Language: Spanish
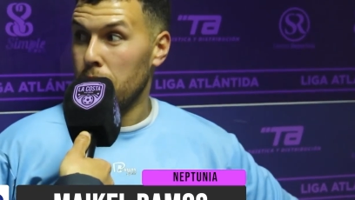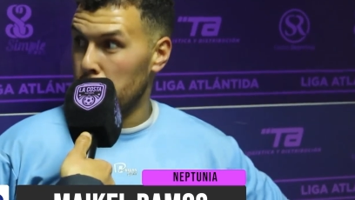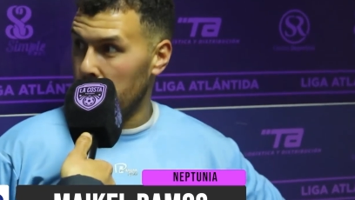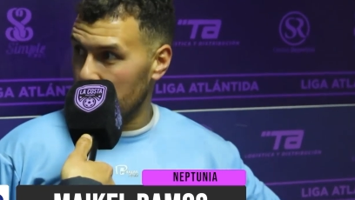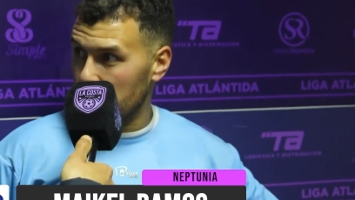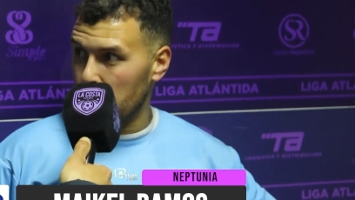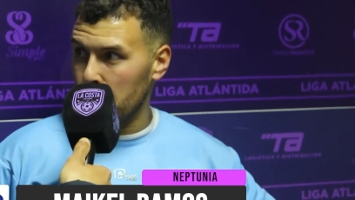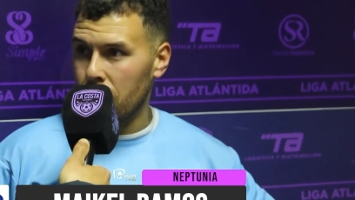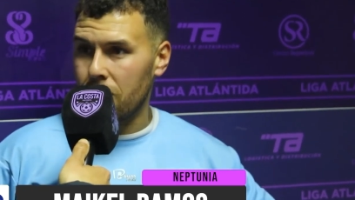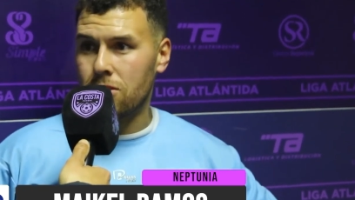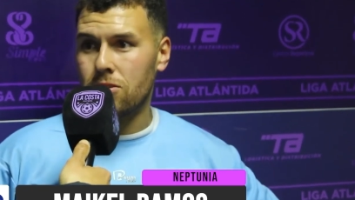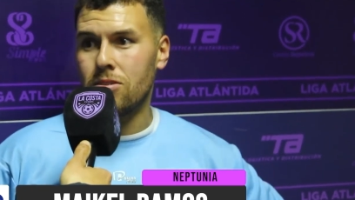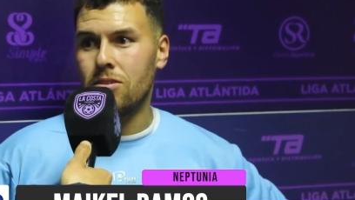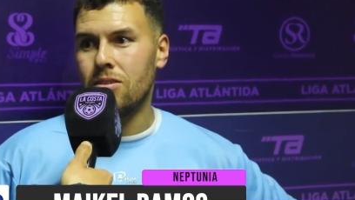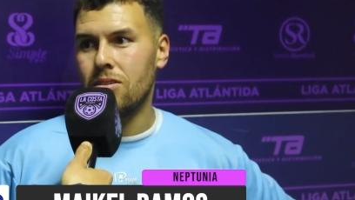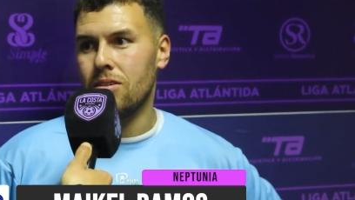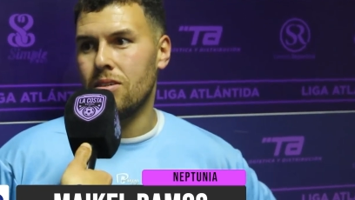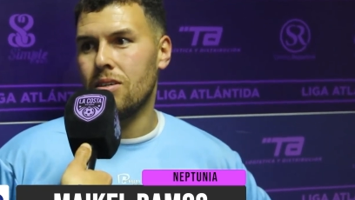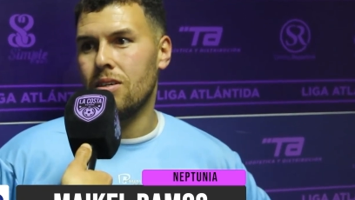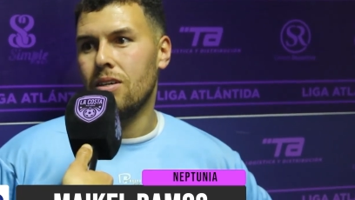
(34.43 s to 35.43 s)
Paso a paso,
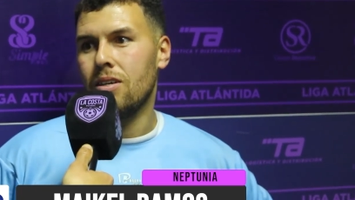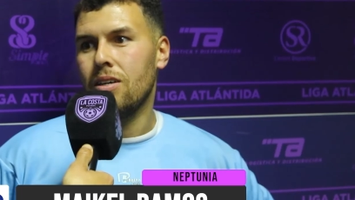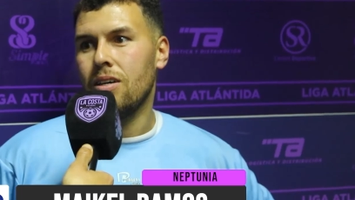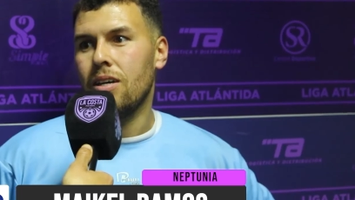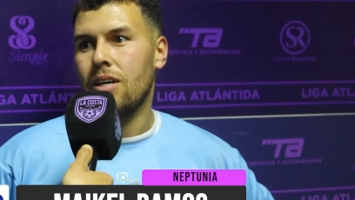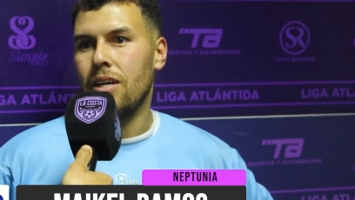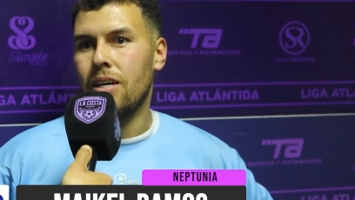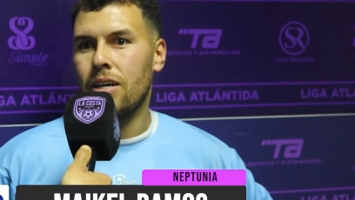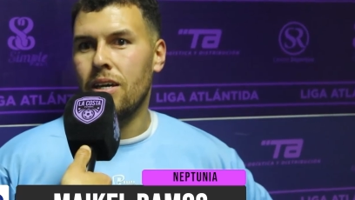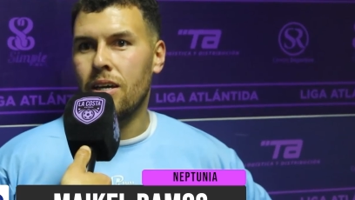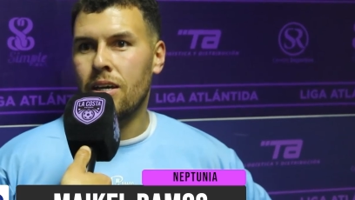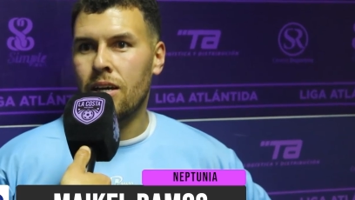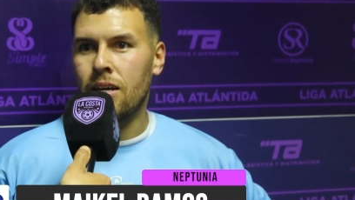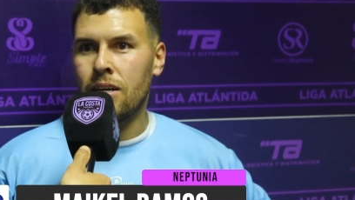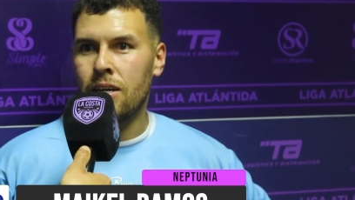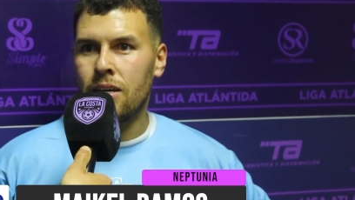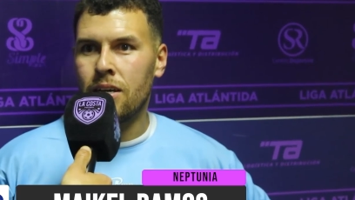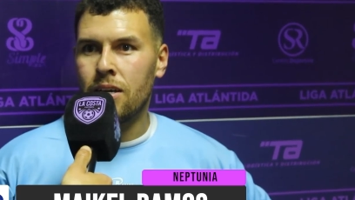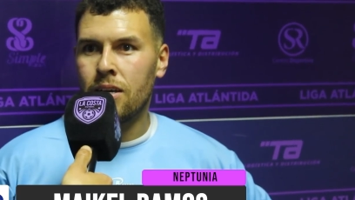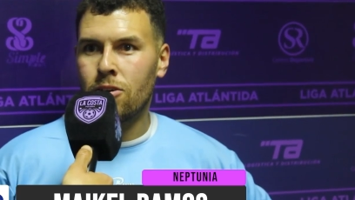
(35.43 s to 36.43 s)
eh,
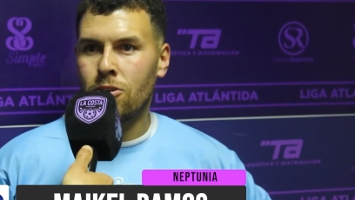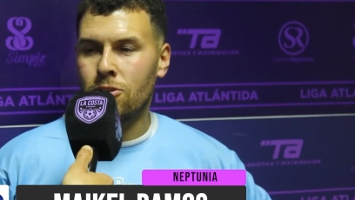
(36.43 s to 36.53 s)
eh,